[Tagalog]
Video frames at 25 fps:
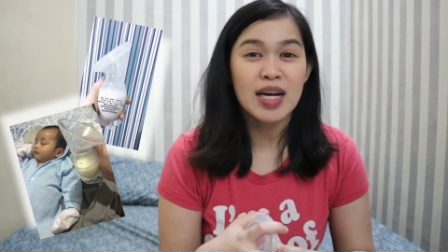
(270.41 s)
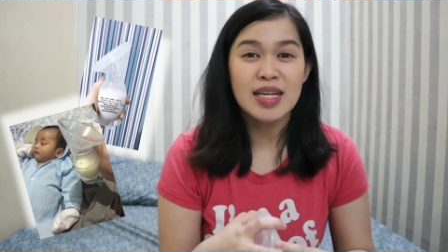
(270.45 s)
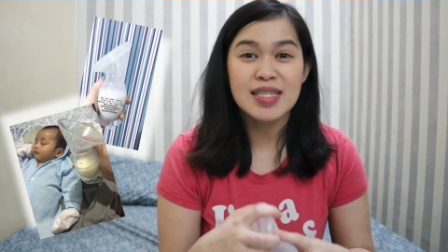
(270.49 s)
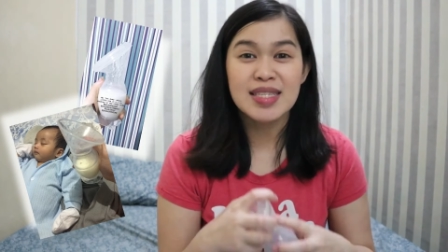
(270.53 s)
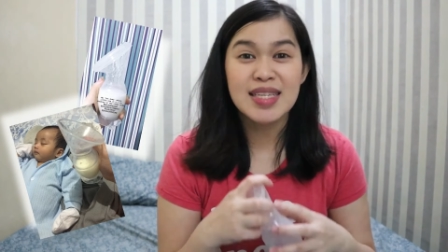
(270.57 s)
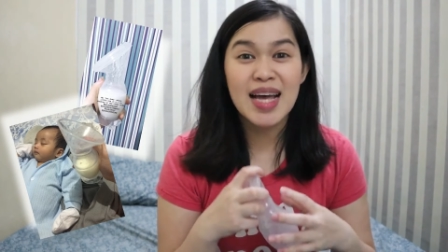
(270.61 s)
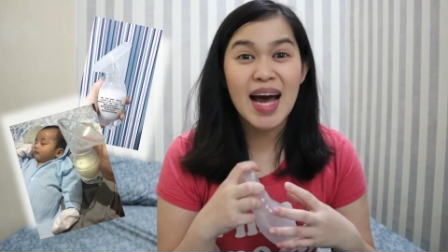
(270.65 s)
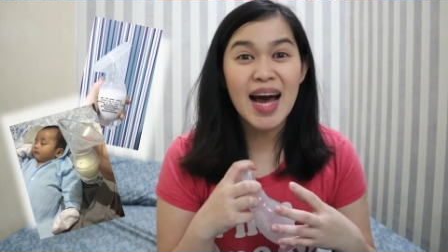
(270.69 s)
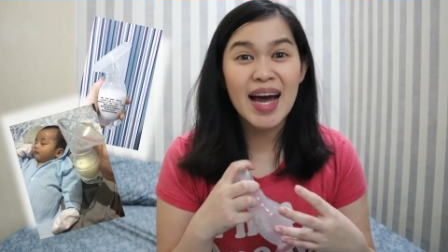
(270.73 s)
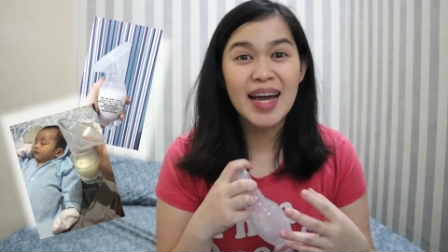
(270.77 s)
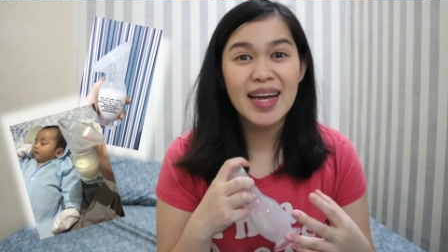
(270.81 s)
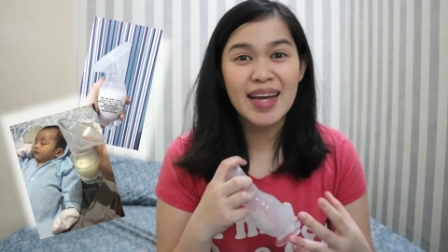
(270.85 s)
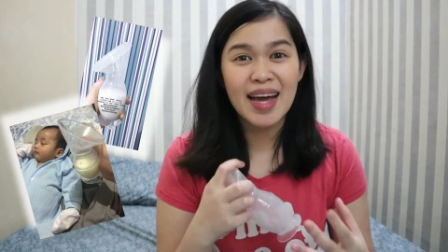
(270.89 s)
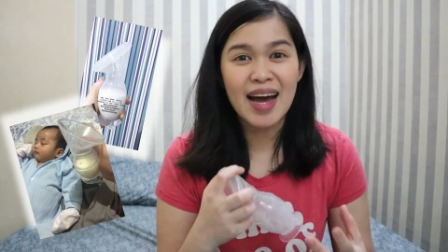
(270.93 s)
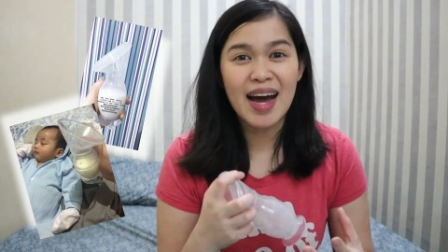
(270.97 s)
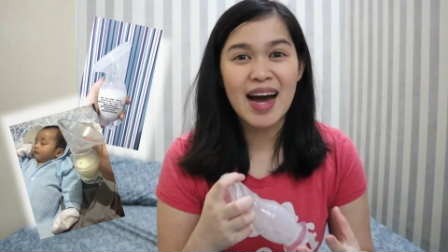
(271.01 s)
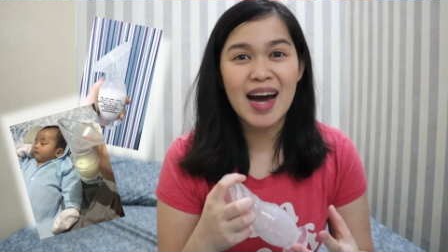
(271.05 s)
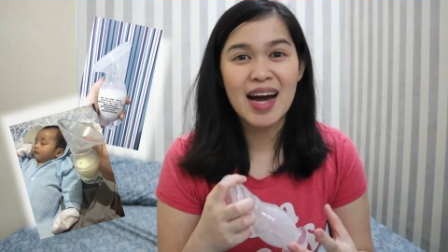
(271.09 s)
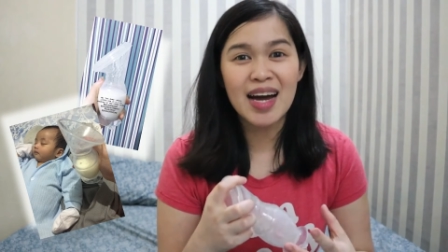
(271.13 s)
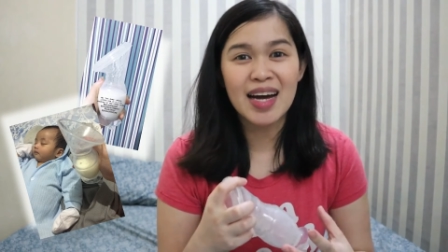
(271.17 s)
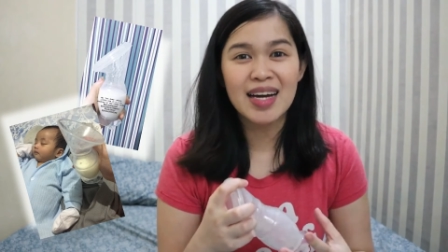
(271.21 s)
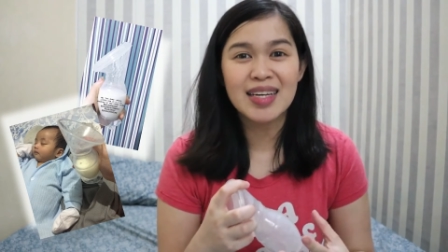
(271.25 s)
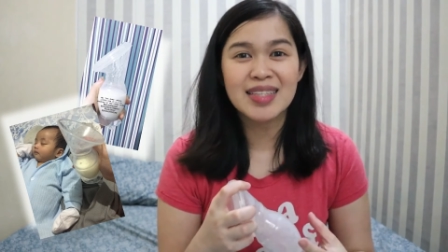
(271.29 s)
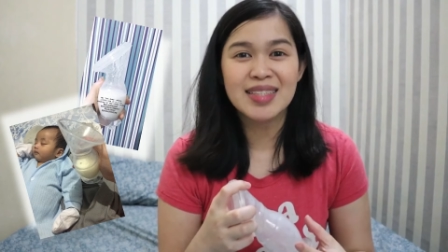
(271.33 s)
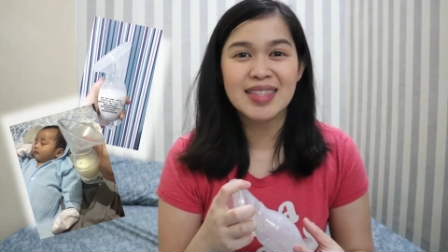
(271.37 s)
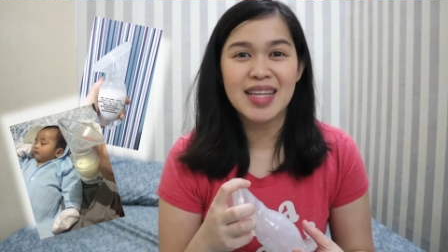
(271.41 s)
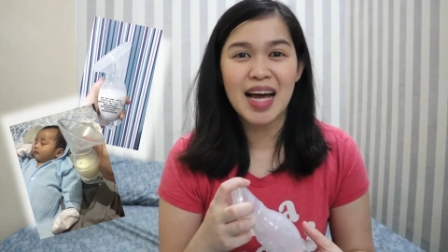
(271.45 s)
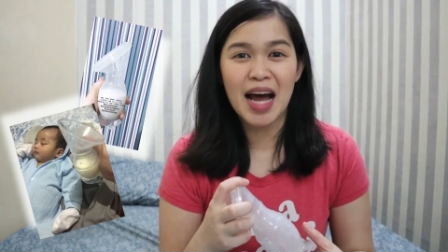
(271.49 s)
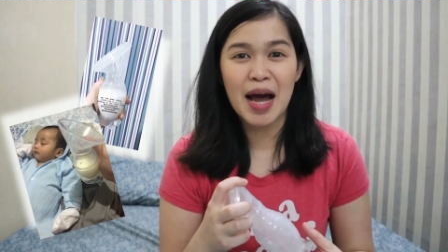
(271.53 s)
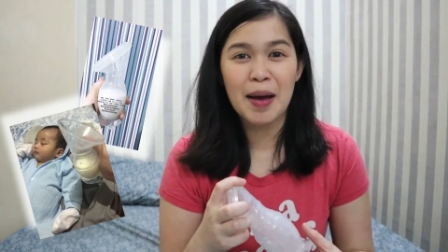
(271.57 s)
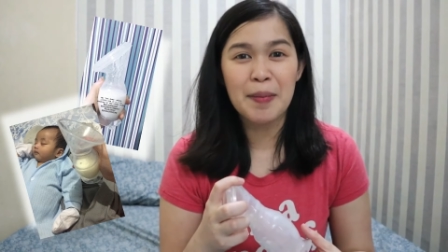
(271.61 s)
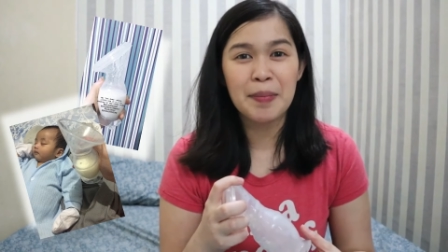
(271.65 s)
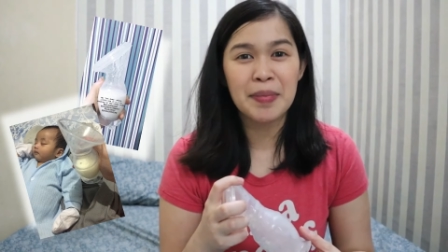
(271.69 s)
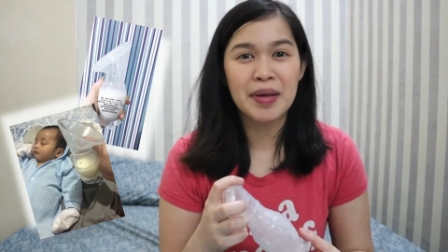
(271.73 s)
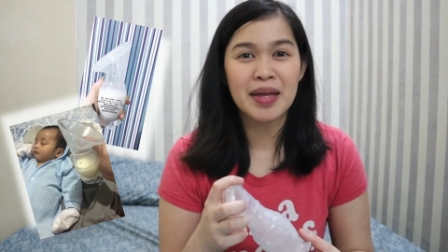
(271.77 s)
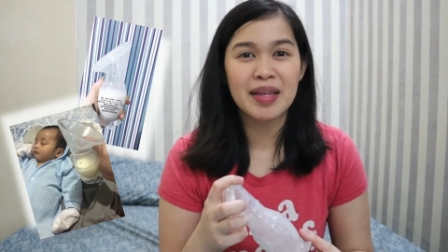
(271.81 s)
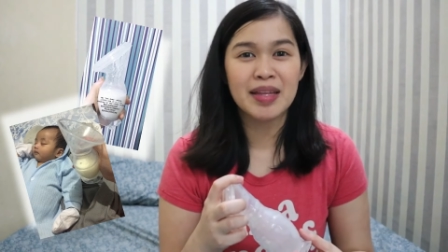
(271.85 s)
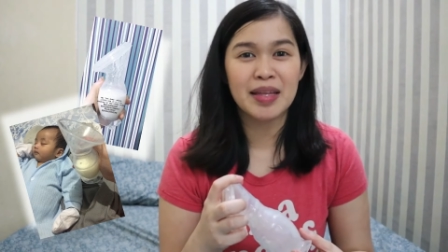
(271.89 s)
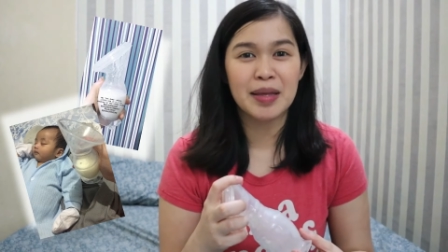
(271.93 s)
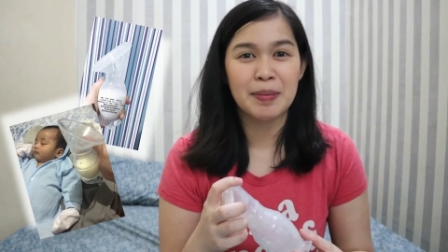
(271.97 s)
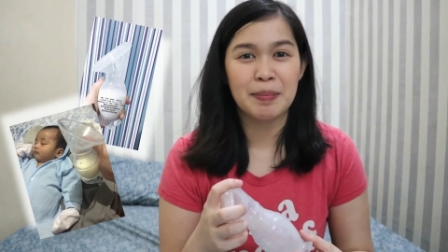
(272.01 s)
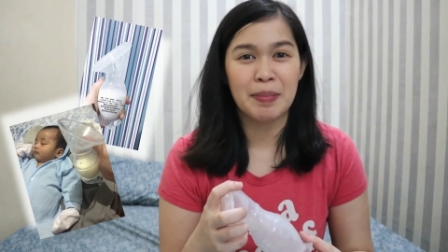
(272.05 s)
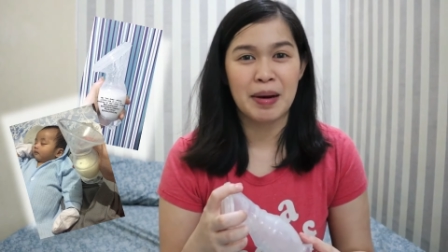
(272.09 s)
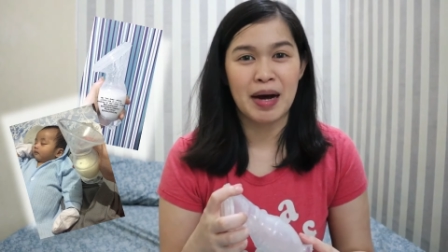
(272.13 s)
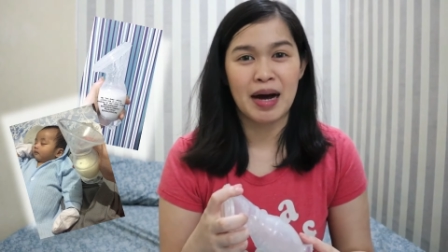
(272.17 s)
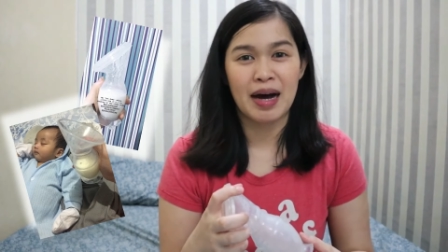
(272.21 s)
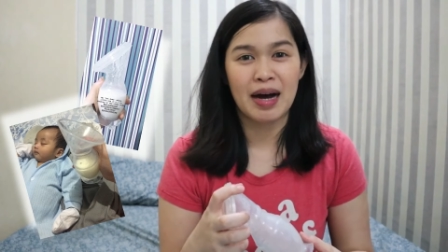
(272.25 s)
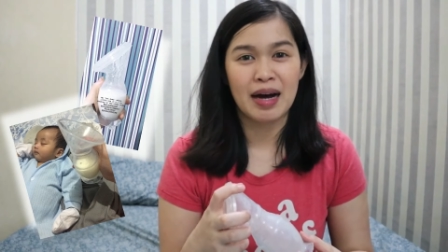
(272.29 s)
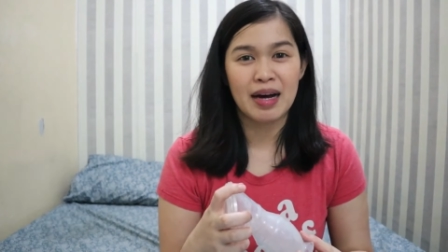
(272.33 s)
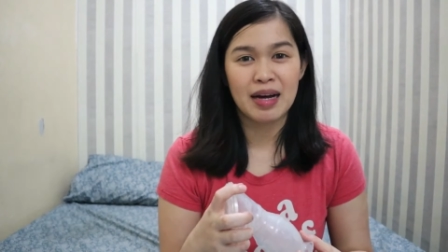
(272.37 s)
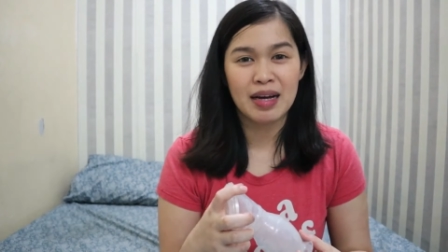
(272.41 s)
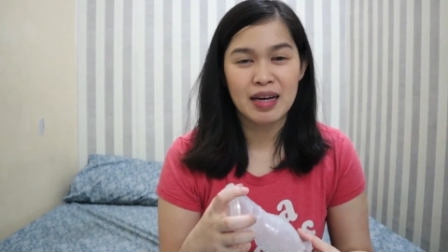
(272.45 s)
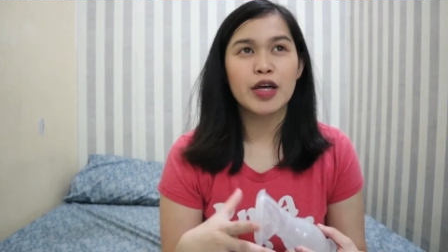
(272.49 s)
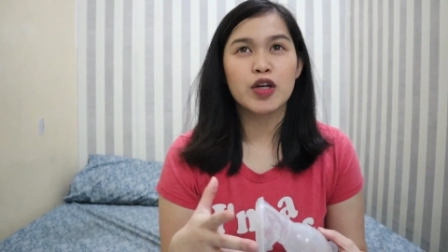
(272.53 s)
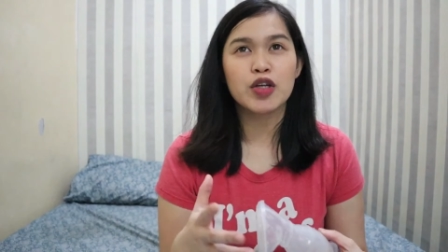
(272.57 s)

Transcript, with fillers: Sayang, ang dami, di ba?